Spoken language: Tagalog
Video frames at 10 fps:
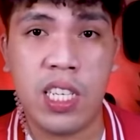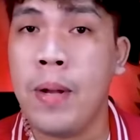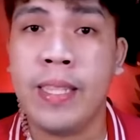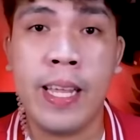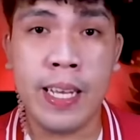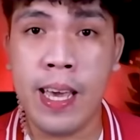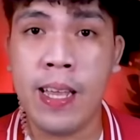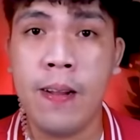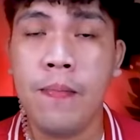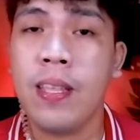But then
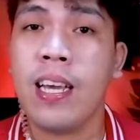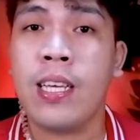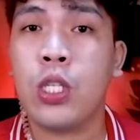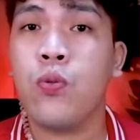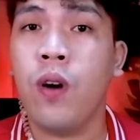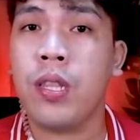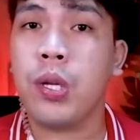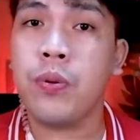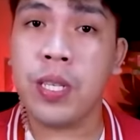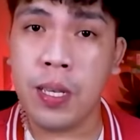again, it is
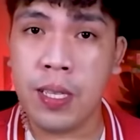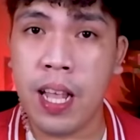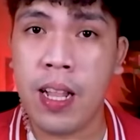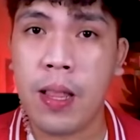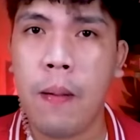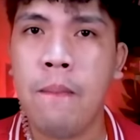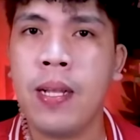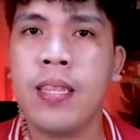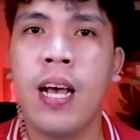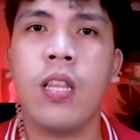water resistant
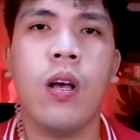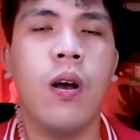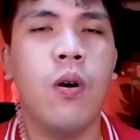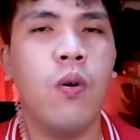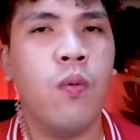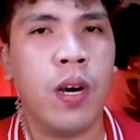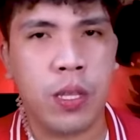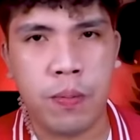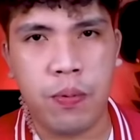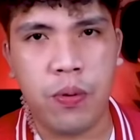but not
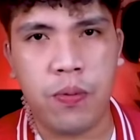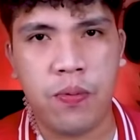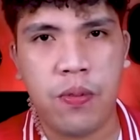waterproof.